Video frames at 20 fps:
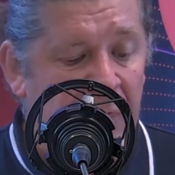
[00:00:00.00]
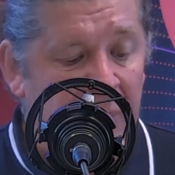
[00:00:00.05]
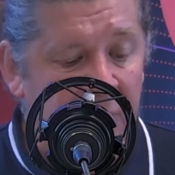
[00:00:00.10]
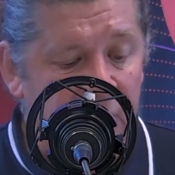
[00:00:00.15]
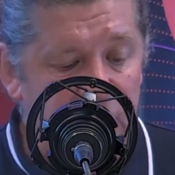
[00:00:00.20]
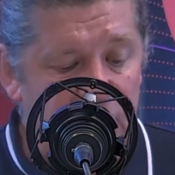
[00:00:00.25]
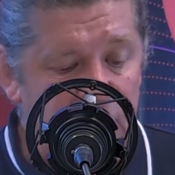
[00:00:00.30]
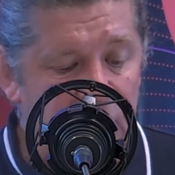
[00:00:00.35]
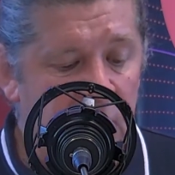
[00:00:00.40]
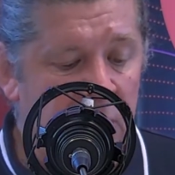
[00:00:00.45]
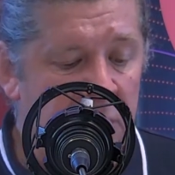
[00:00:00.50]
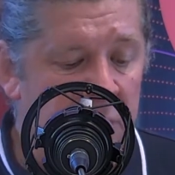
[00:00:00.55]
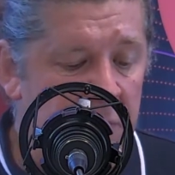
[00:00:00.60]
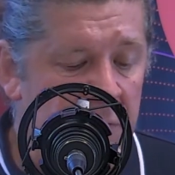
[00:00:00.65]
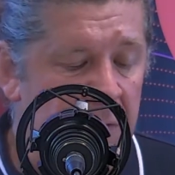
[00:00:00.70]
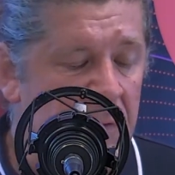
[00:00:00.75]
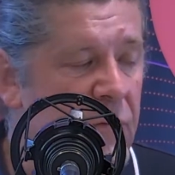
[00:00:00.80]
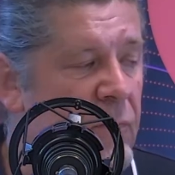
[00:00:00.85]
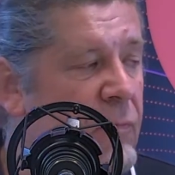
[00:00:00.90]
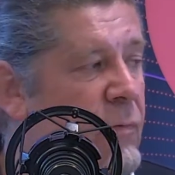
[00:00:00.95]
tri
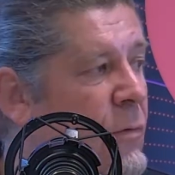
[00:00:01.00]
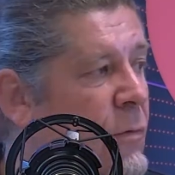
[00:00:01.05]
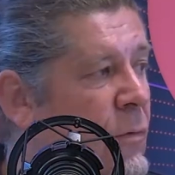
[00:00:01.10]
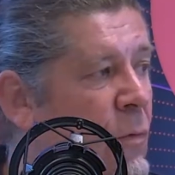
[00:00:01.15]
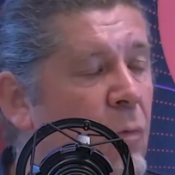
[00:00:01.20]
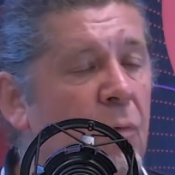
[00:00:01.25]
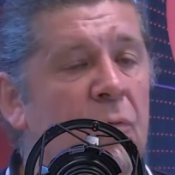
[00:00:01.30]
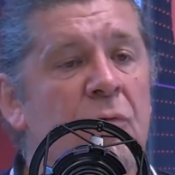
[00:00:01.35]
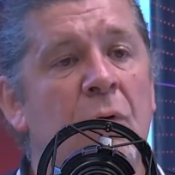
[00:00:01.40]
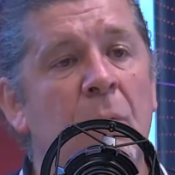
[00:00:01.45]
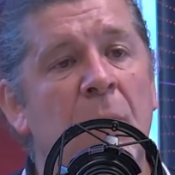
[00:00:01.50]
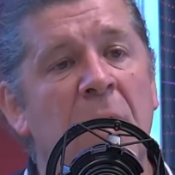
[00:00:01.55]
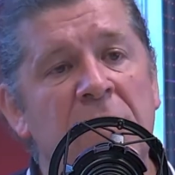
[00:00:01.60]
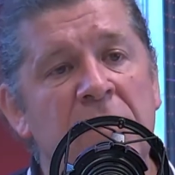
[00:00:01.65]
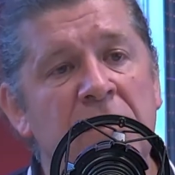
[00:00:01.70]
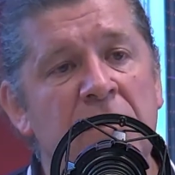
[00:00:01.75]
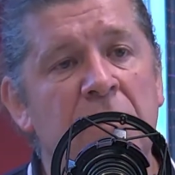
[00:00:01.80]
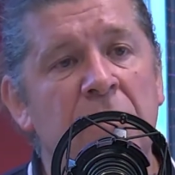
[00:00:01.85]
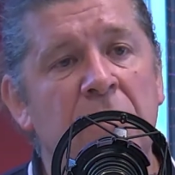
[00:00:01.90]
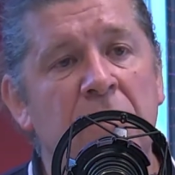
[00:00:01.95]
sélectif, de
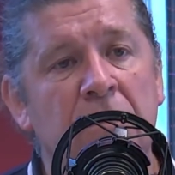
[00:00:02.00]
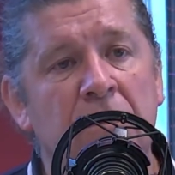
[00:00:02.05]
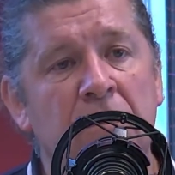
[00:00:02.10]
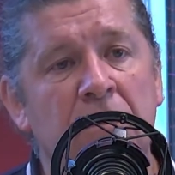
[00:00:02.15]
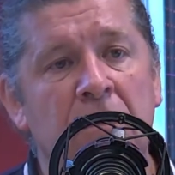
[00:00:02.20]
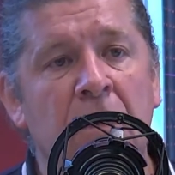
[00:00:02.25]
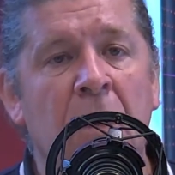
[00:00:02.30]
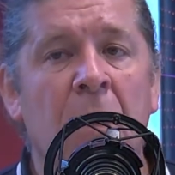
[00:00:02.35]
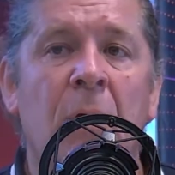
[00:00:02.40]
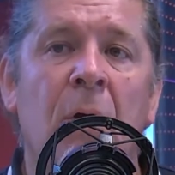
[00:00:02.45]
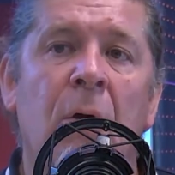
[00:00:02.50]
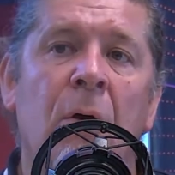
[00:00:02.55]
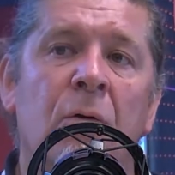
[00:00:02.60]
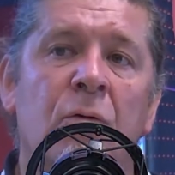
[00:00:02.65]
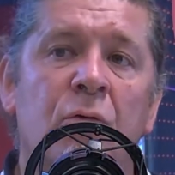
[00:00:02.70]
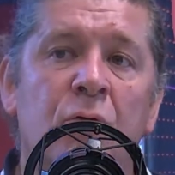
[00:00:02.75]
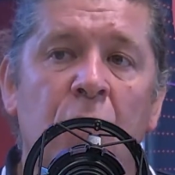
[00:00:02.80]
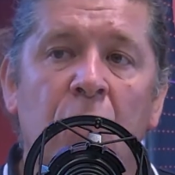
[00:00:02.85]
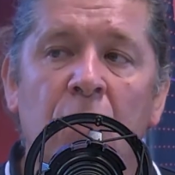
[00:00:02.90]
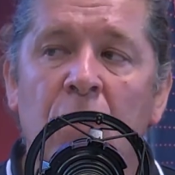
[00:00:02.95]
consommation
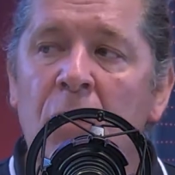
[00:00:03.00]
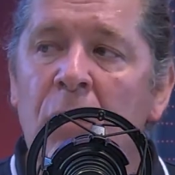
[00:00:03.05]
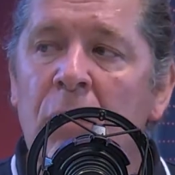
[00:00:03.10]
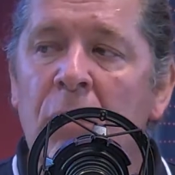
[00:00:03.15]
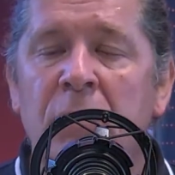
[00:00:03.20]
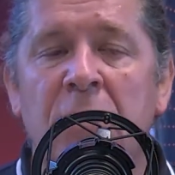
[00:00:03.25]
d'eau,